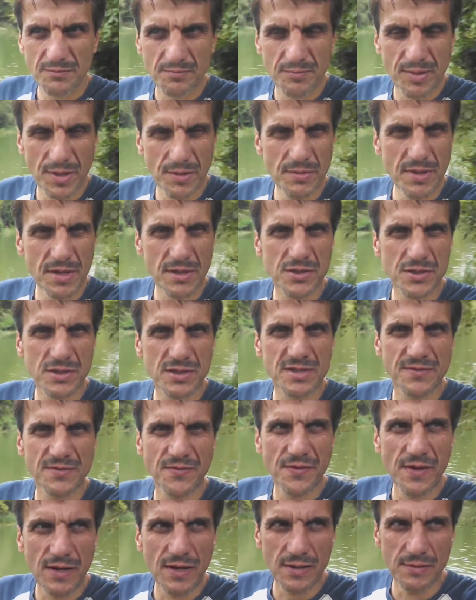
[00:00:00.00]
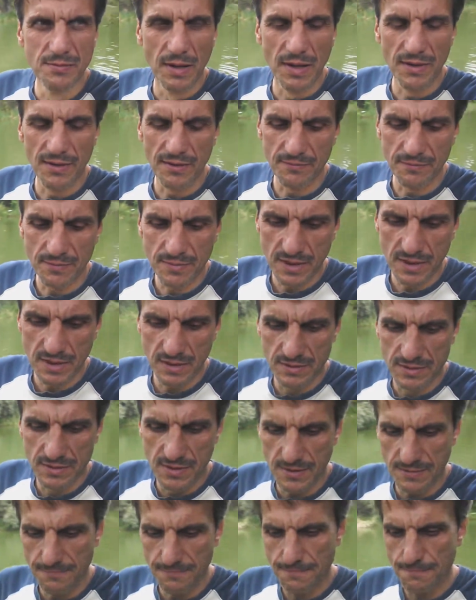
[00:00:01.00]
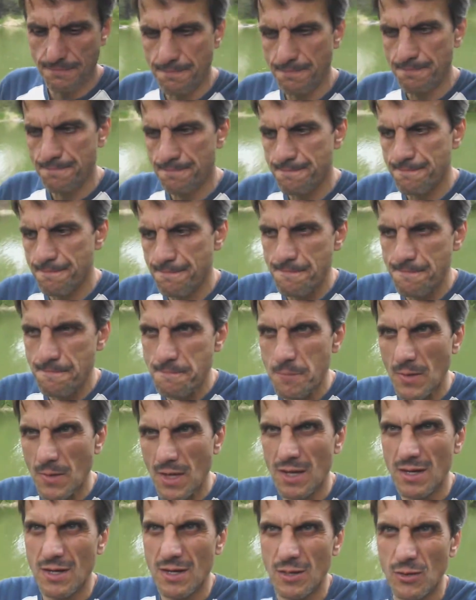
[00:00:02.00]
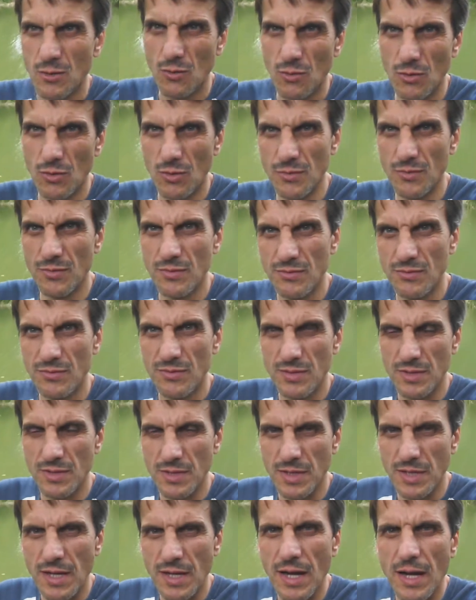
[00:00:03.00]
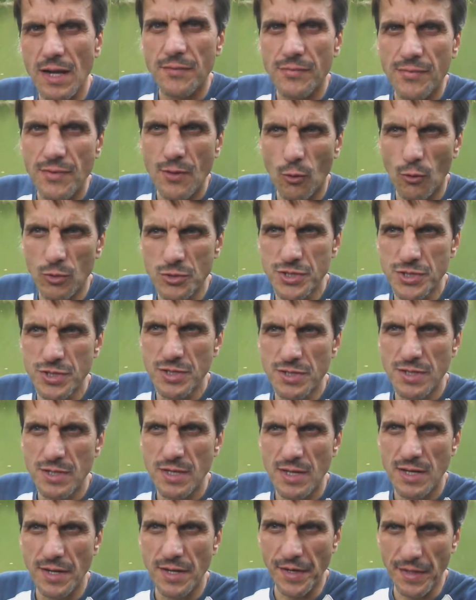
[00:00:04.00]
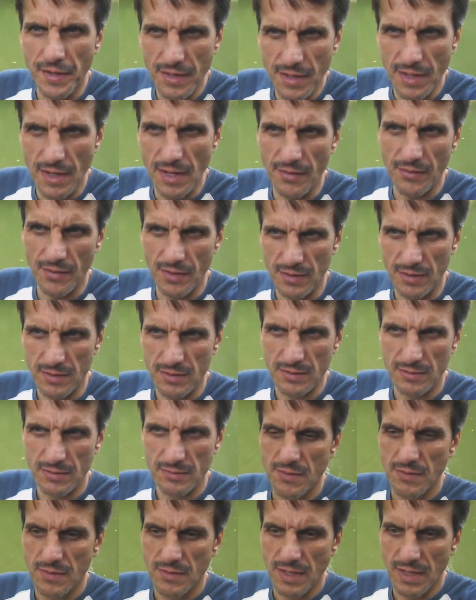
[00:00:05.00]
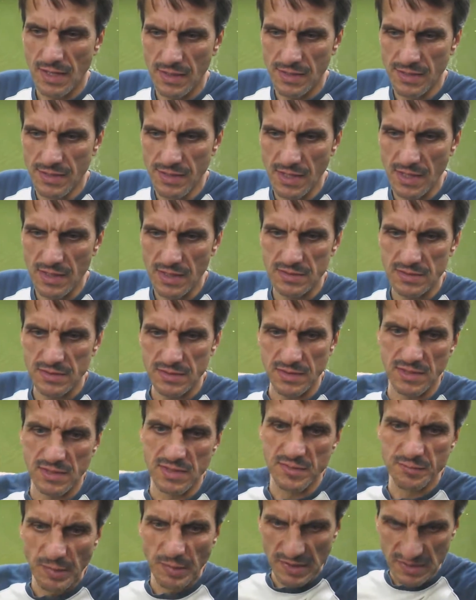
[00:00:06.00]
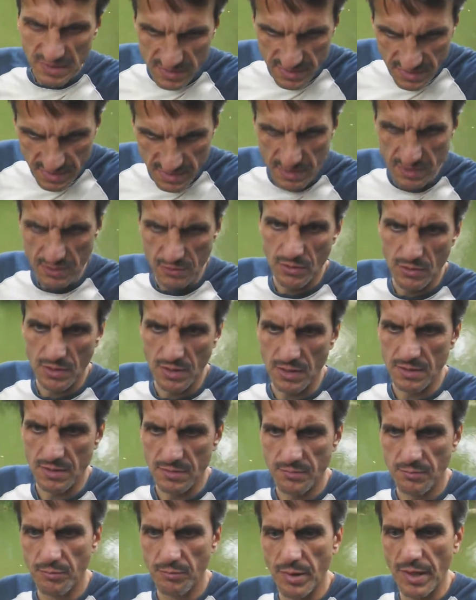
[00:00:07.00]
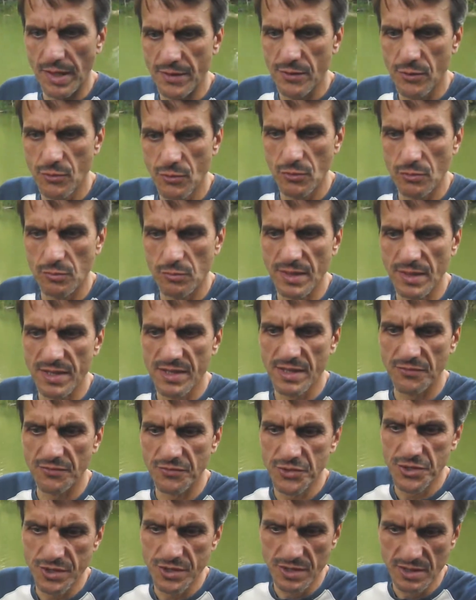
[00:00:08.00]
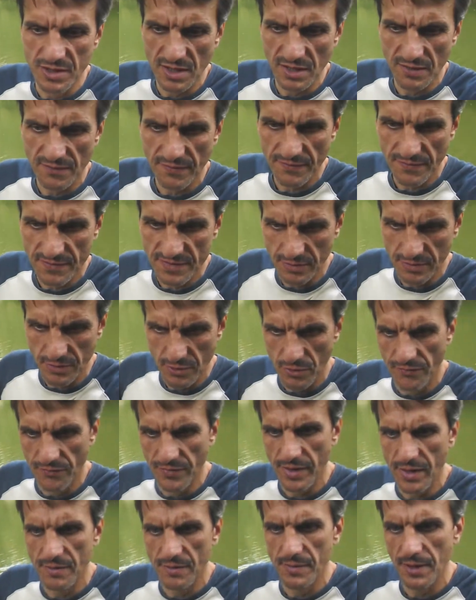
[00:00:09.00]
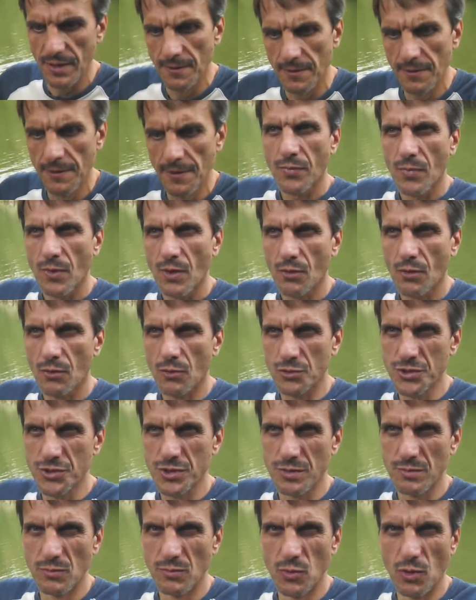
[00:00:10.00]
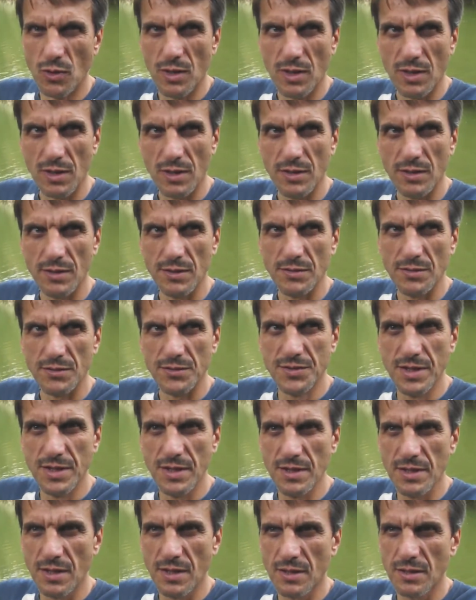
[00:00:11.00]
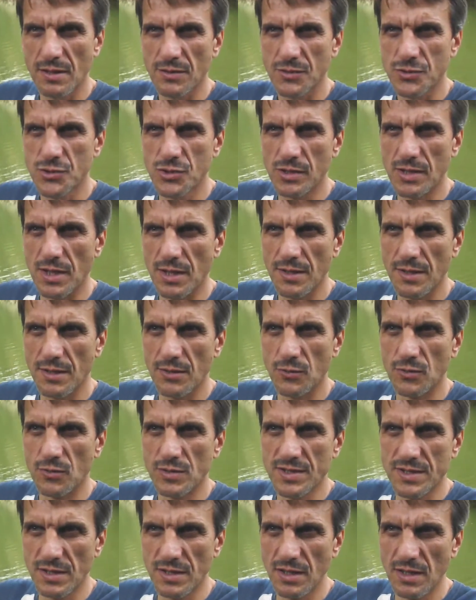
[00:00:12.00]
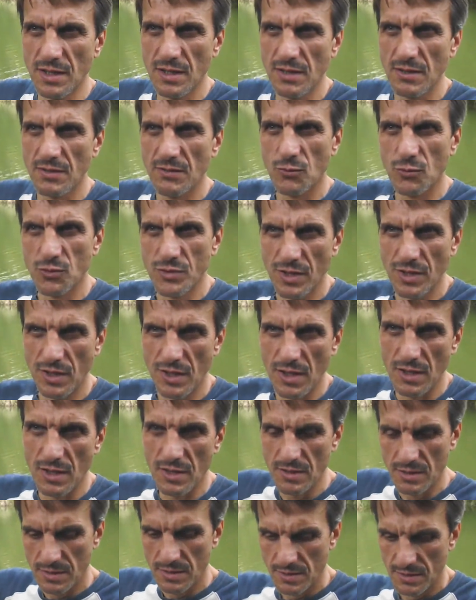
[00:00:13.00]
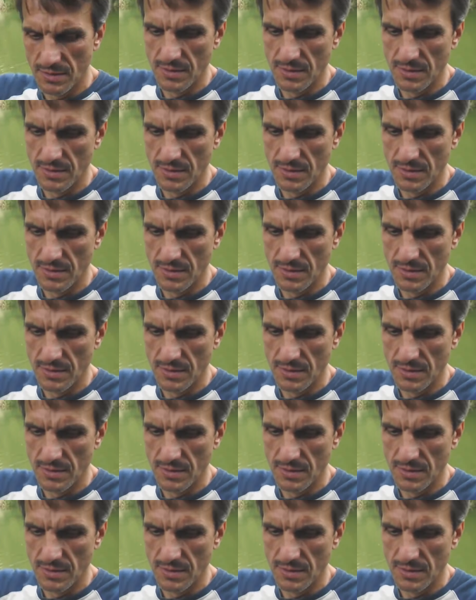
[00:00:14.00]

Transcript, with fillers: примерчик с Фельдманом, когда он очень рьяно находясь и спонсируя партию «Батькивщина» в свое время, очень много денег, желаний, усилий уделял.